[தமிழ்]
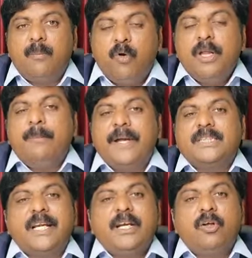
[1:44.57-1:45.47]
மொழி
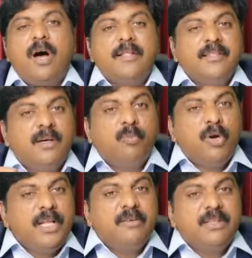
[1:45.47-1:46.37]
பேசுகிறீங்களோ அந்த
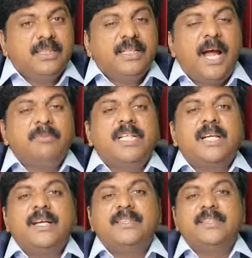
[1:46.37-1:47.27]
மொழியில் வந்து டேர்ம்ஸ்
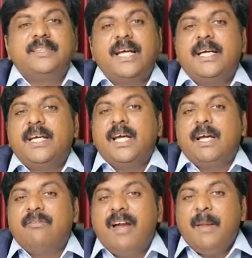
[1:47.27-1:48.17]
அண்ட் கண்டிஷன்ஸை
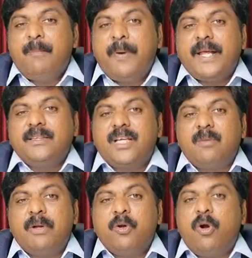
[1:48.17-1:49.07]

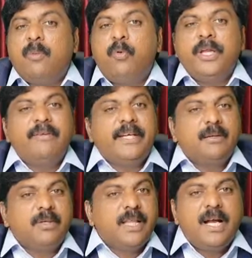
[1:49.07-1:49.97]
வெளிப்படைத்தன்மையோடு புரிய
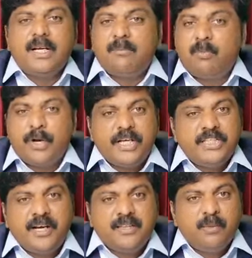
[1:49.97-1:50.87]
வைக்கணும்னு தான் நம்ம
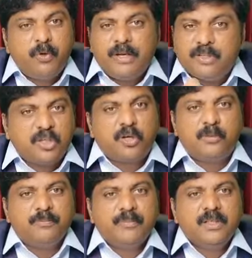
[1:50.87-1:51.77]
முயற்சி எடுத்து புரிய
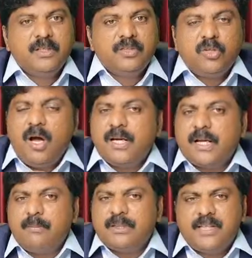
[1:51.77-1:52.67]
வச்சுருக்கிறோம் ஸோ
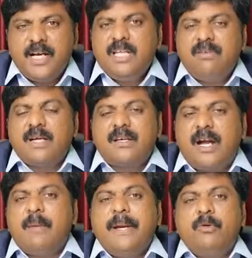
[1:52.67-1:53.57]
அங்கே ரொம்ப தெளிவாக
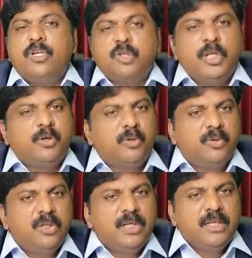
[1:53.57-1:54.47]
கடமைன்னு ஒன்று சொல்லியிருக்கோம்
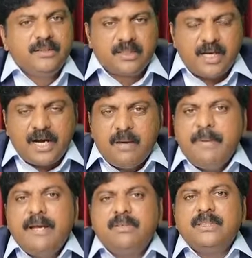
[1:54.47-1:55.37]
இந்த
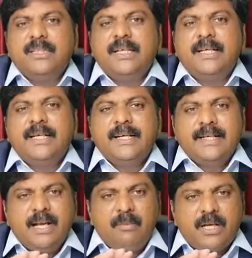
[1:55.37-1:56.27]
கடமையை வந்து
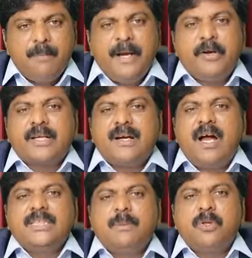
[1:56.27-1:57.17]
நம்ம கம்பெனியோட
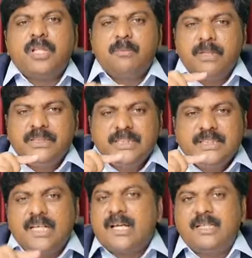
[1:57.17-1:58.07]
கான்செப்ட் வந்து ரொம்ப
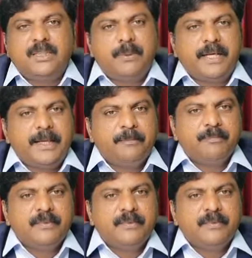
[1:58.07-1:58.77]
சின்ன கான்செப்ட்டுங்க